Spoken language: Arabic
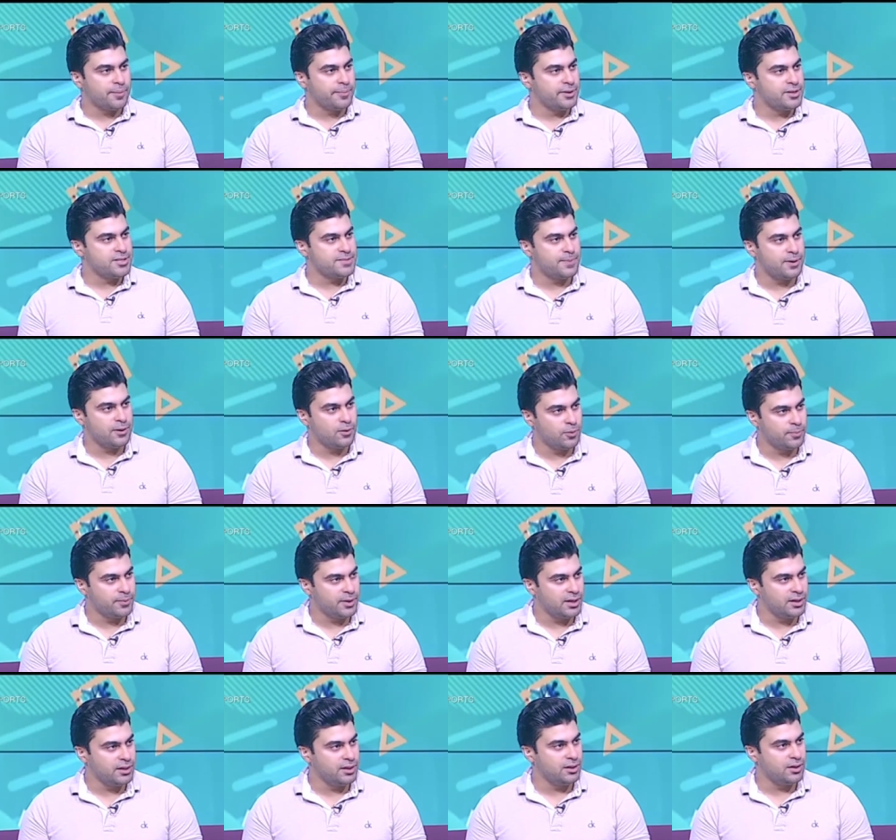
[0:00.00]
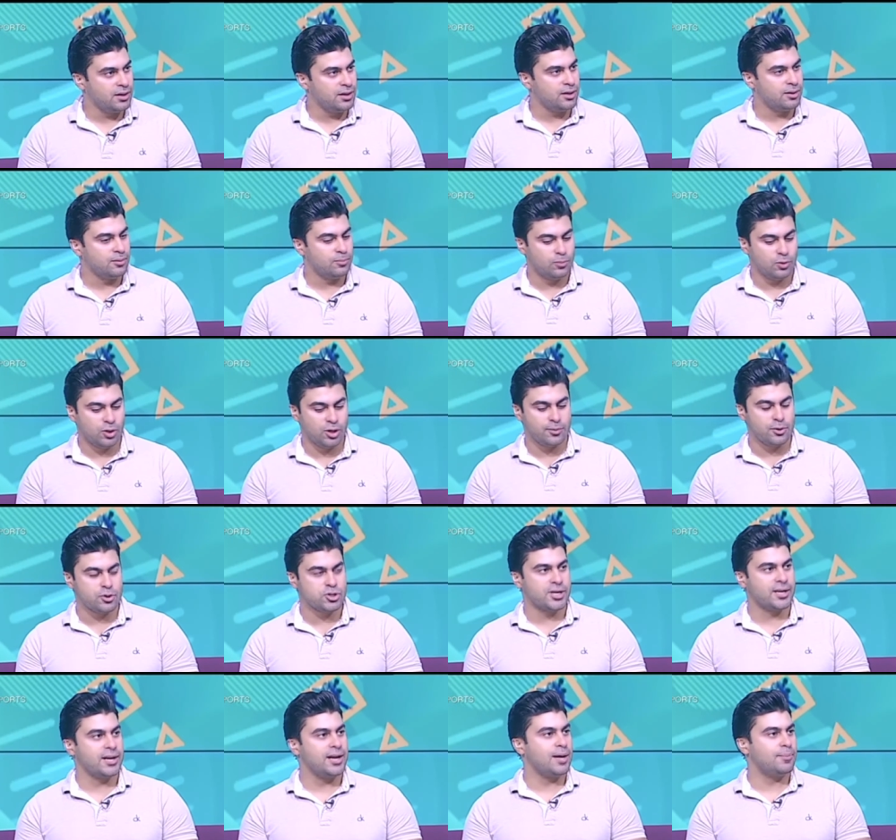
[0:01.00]
بالنسبه لهم يعني مغامره
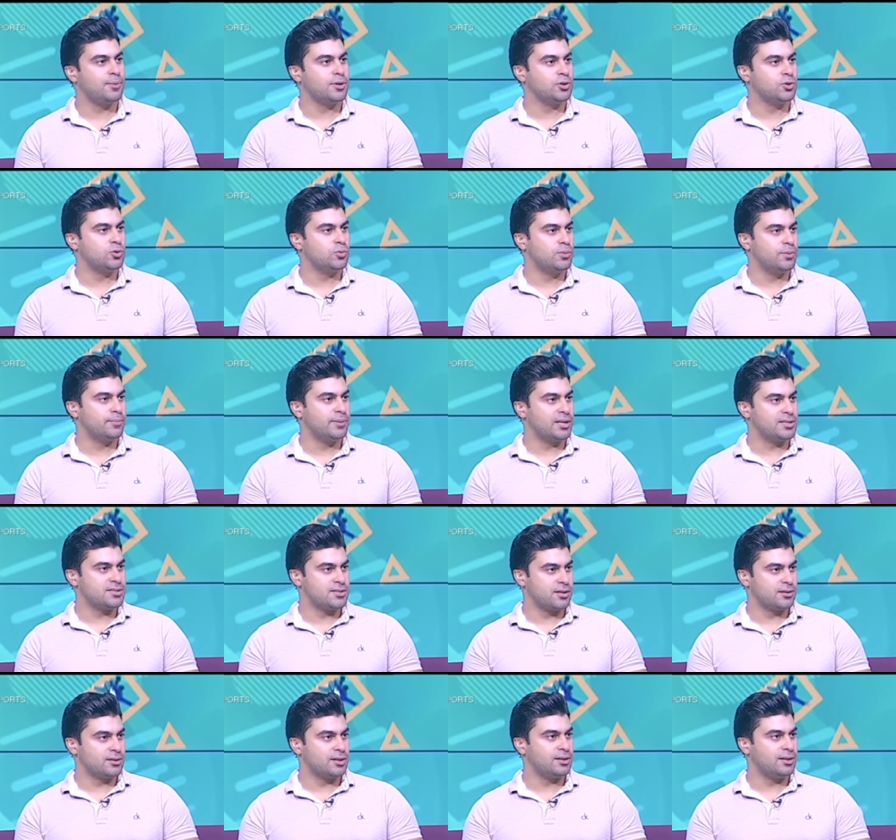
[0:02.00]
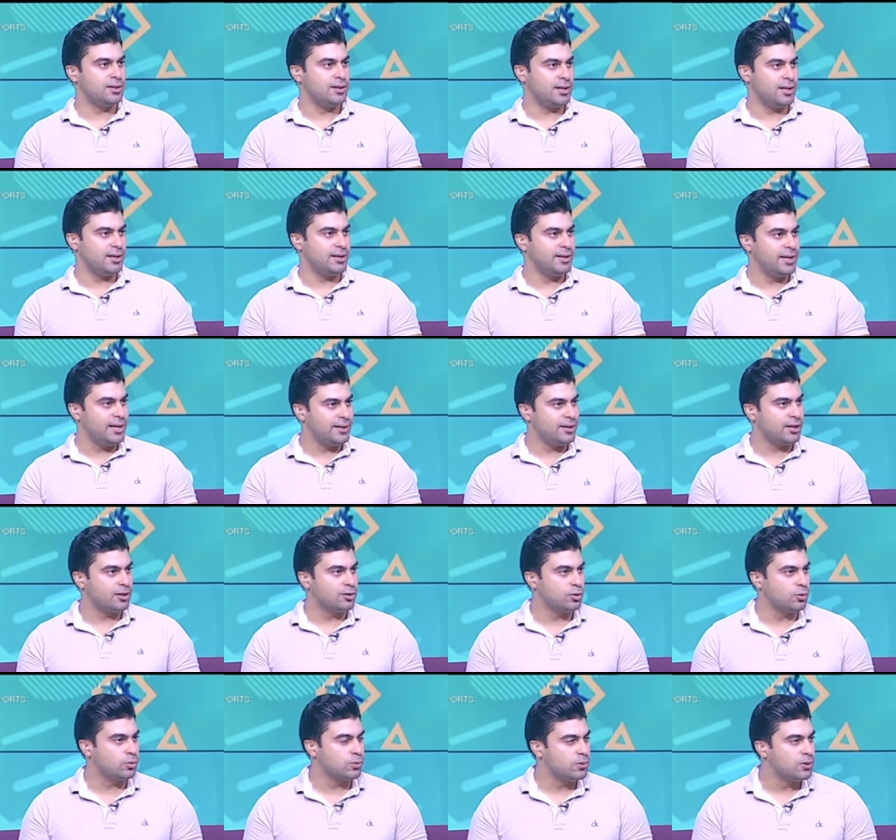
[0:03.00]
وشجاعه برضو من مجلس اداره النادي
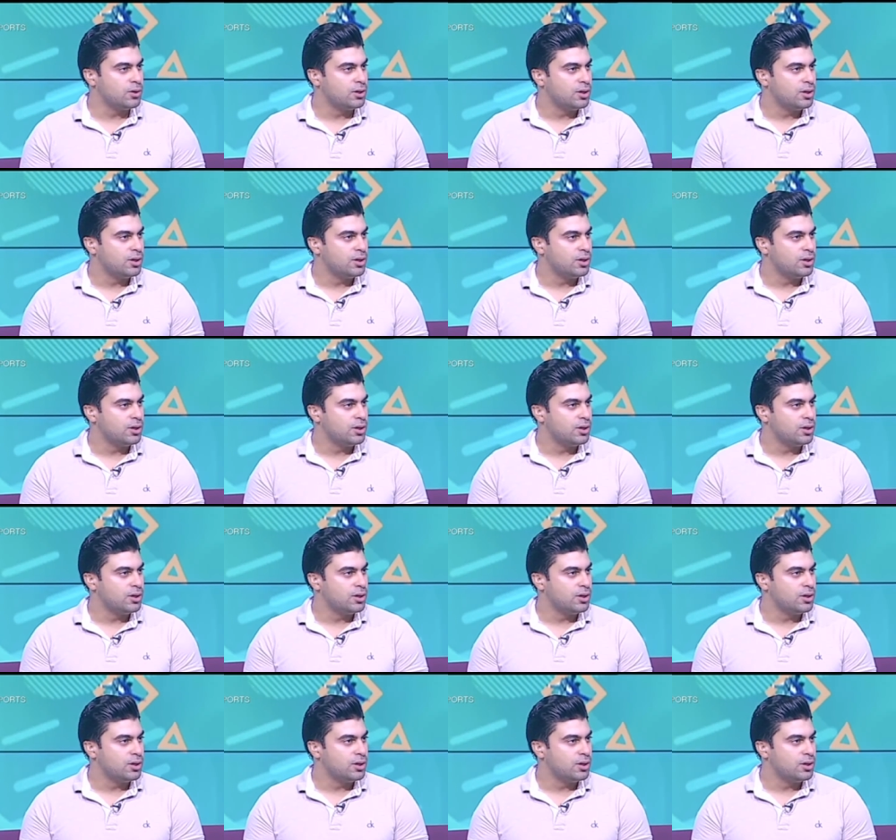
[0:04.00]
عندكم